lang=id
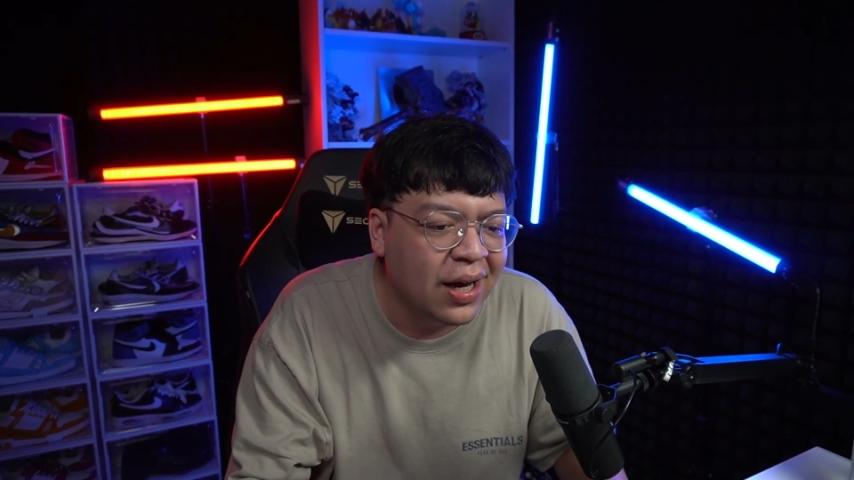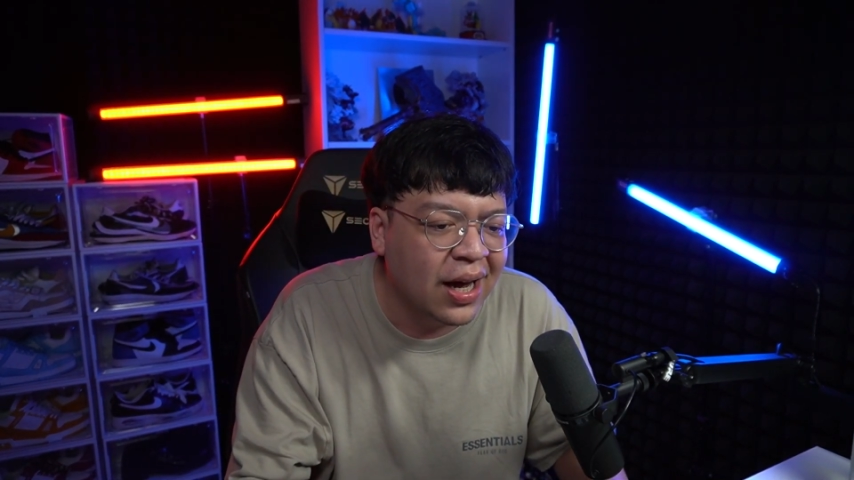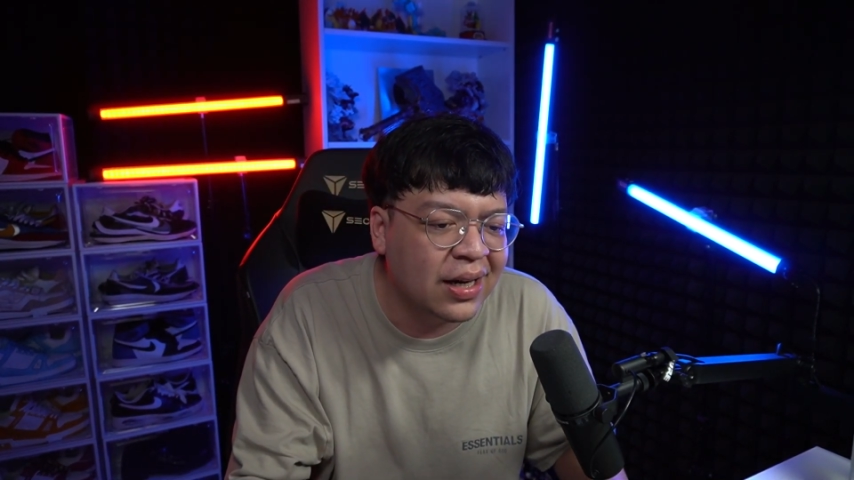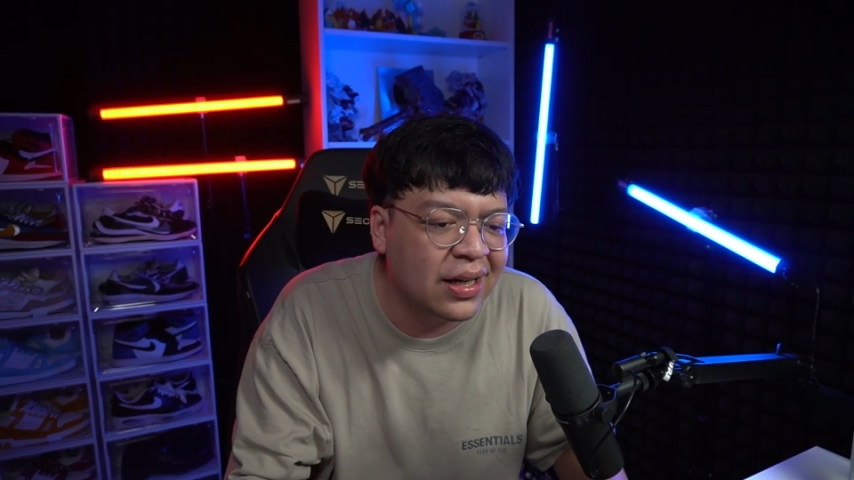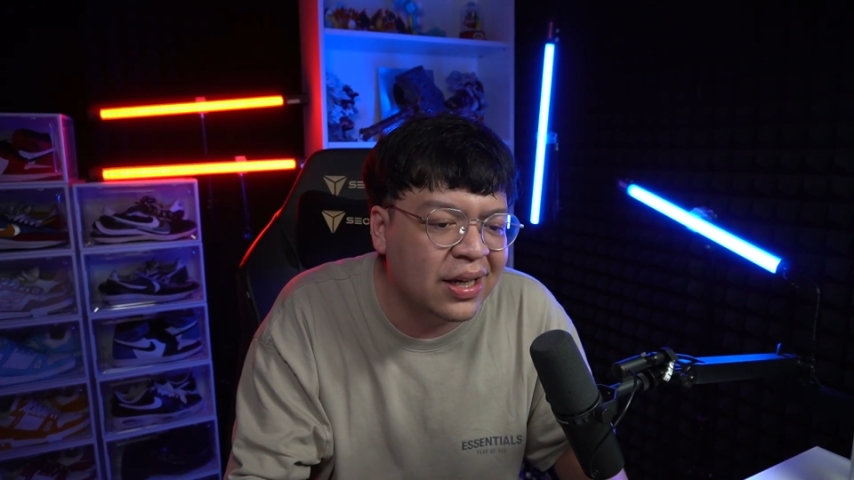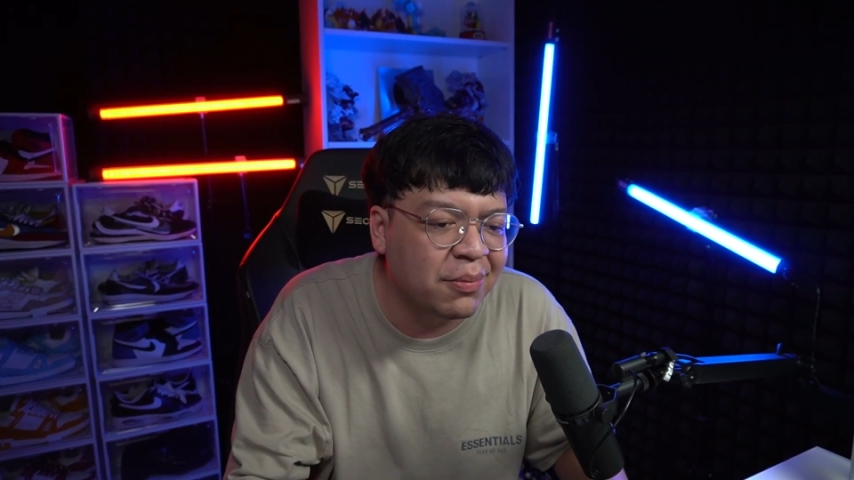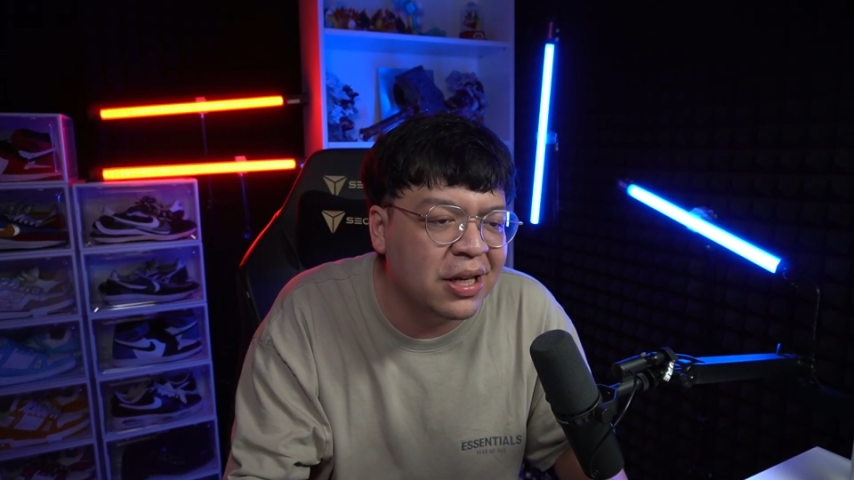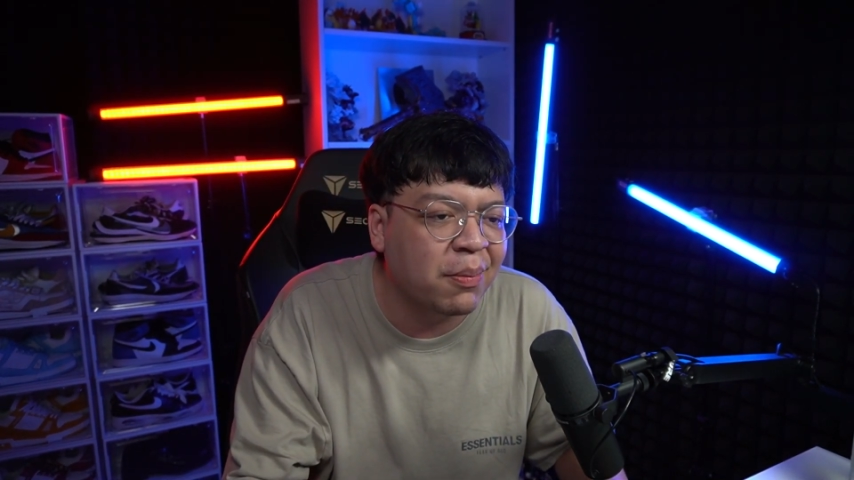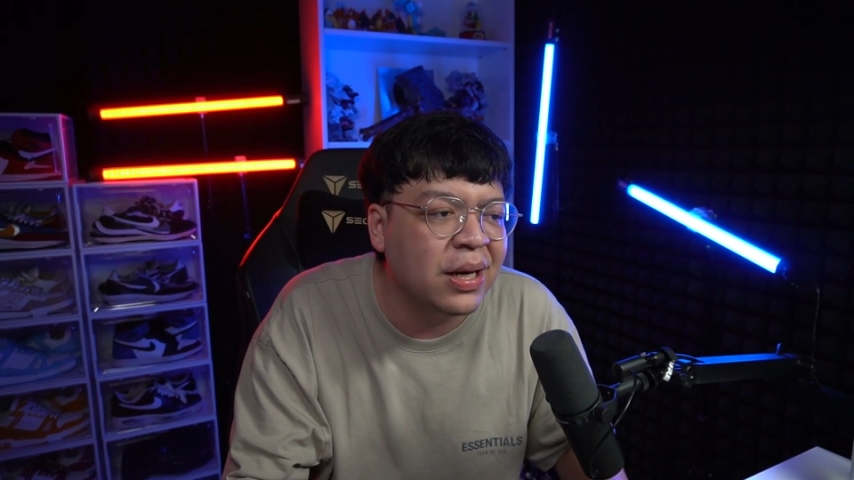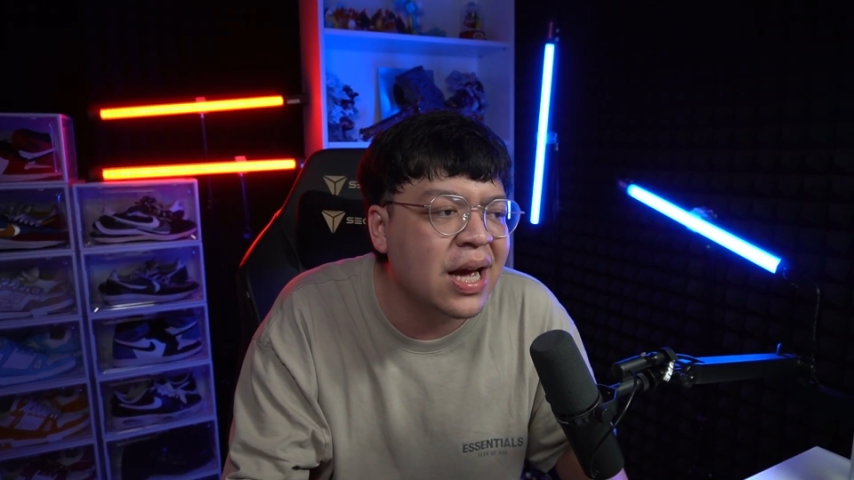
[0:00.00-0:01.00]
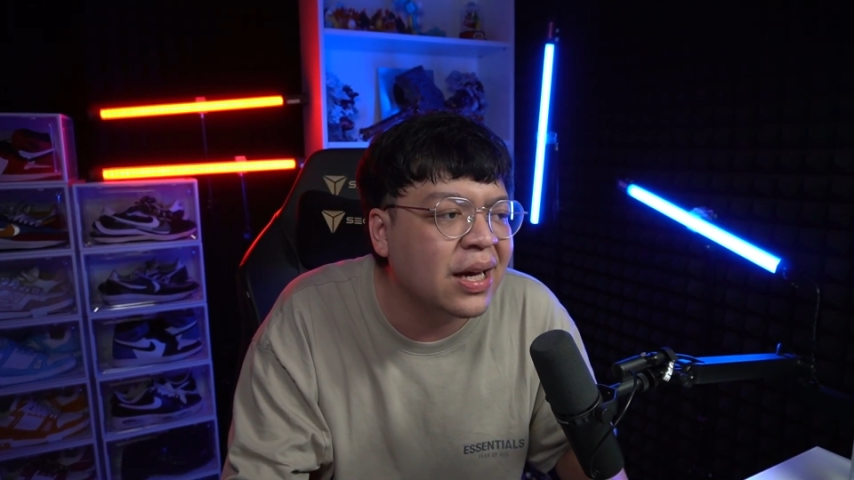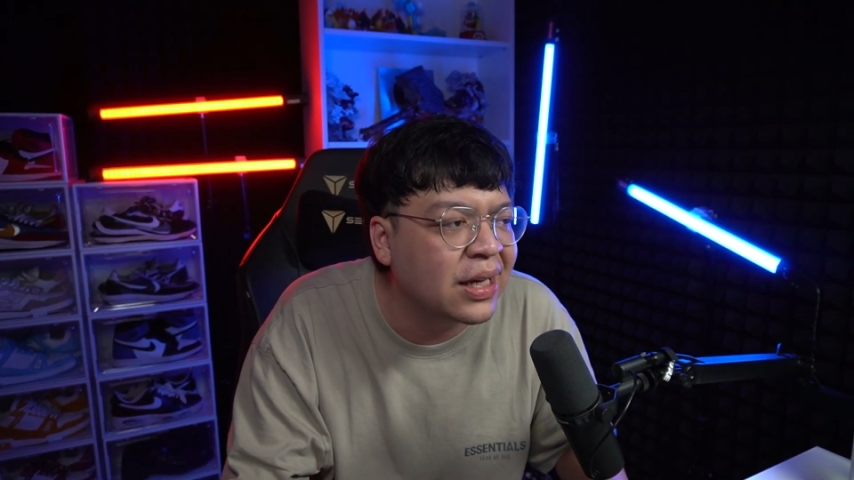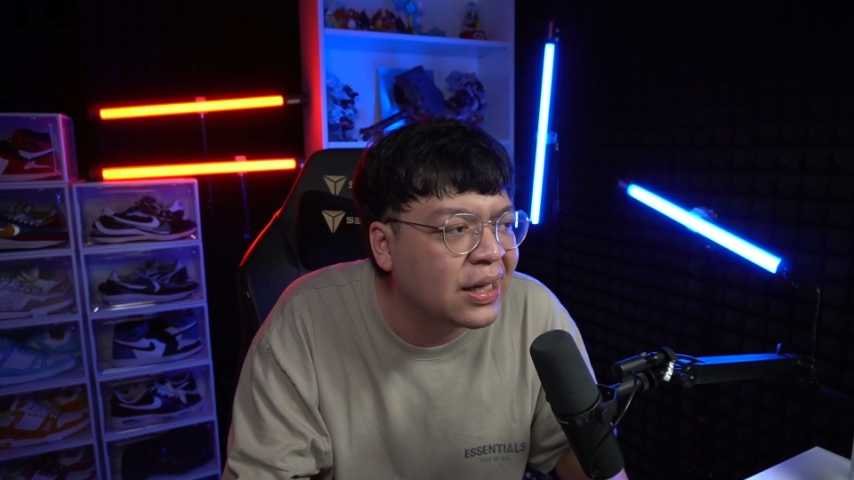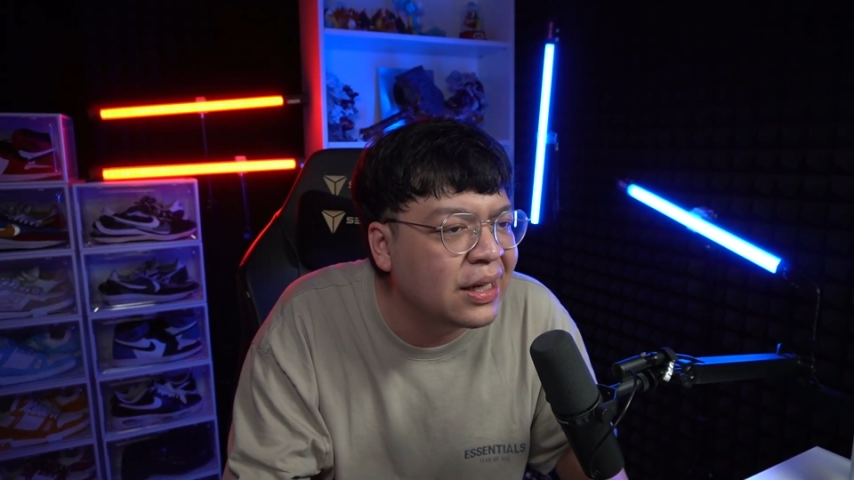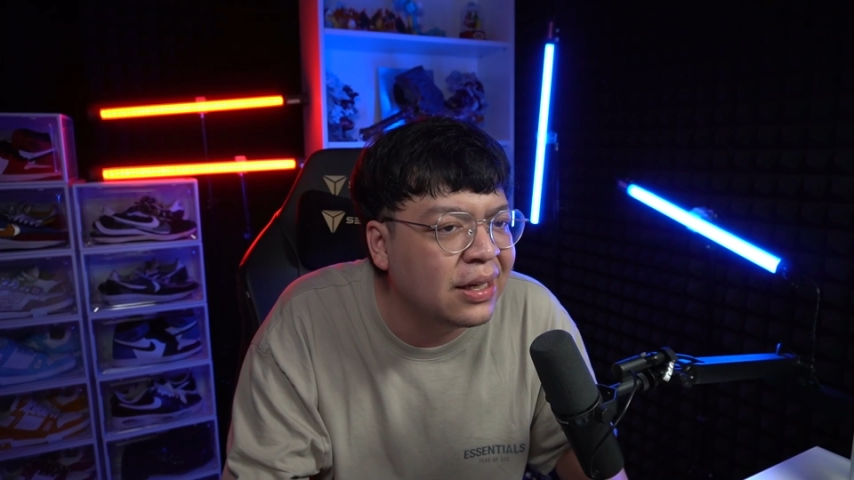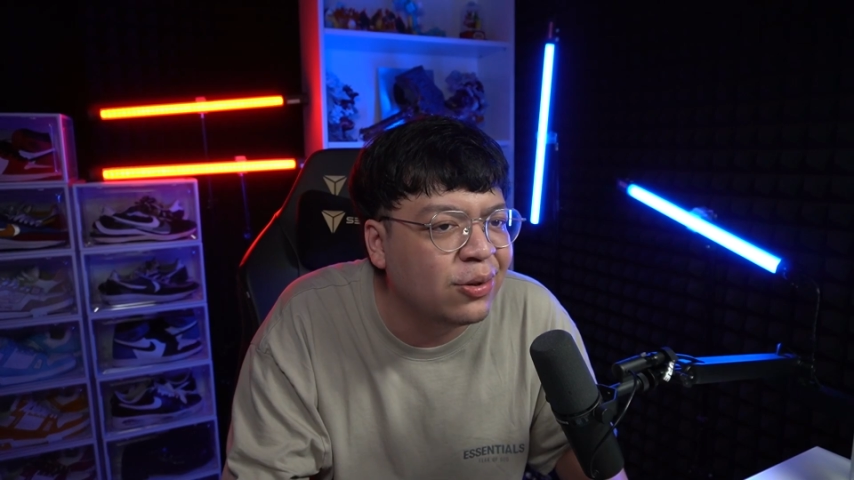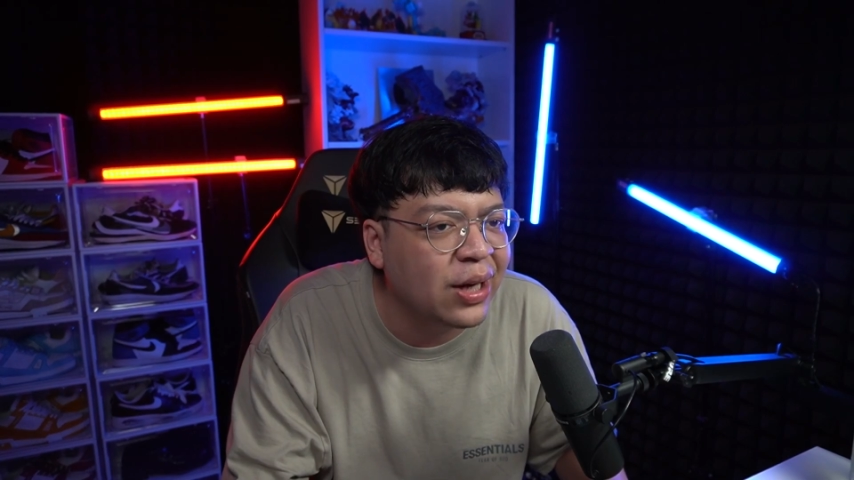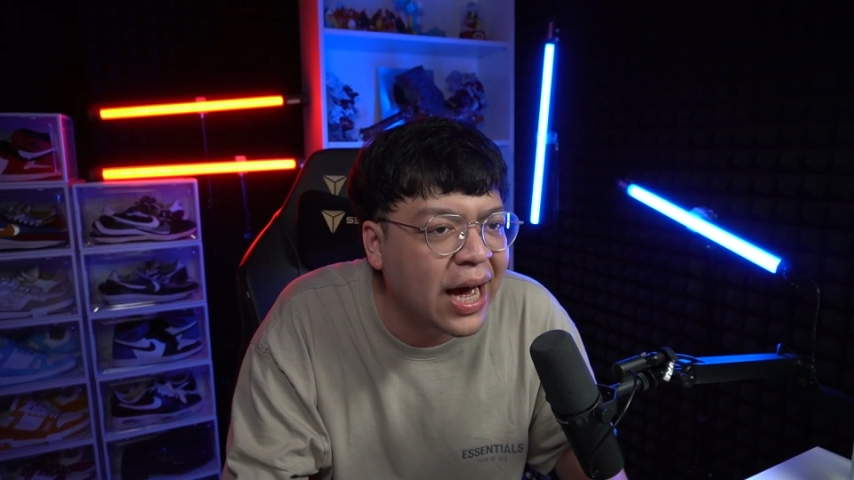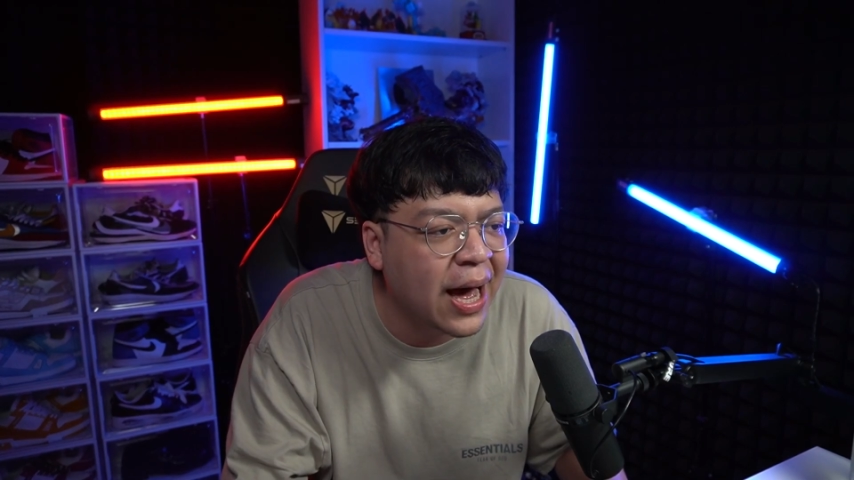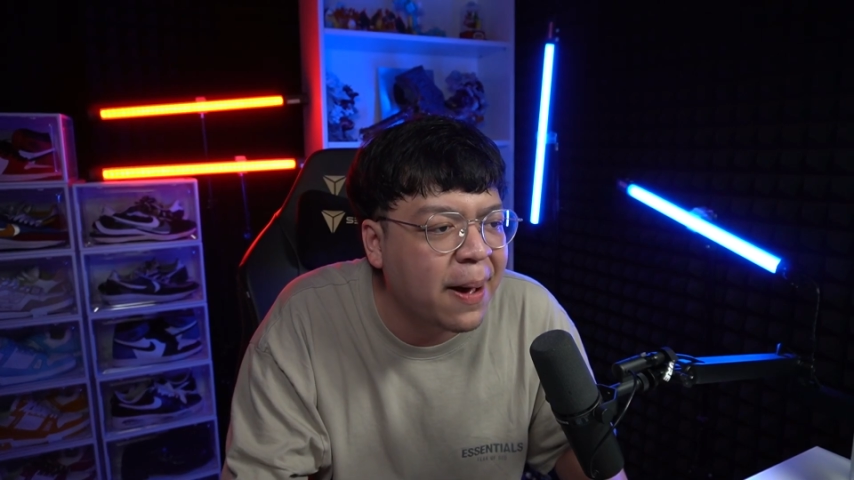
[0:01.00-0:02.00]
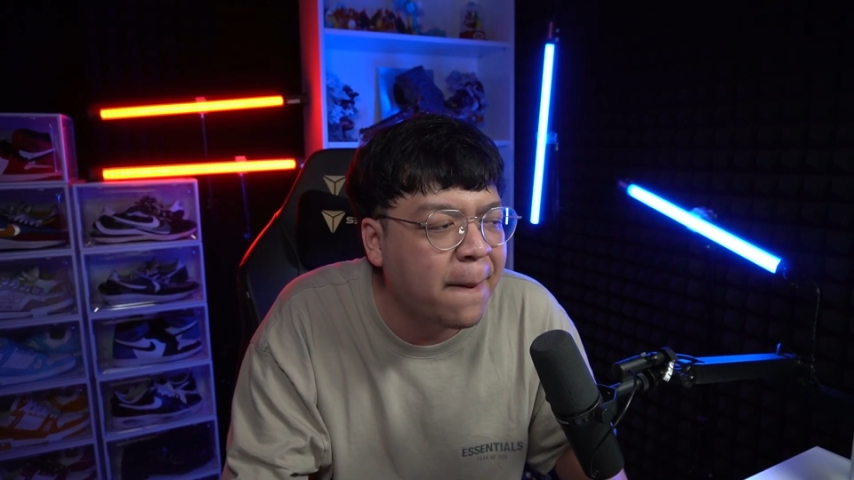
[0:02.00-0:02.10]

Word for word: Aneh, banyak banyakin lu ya.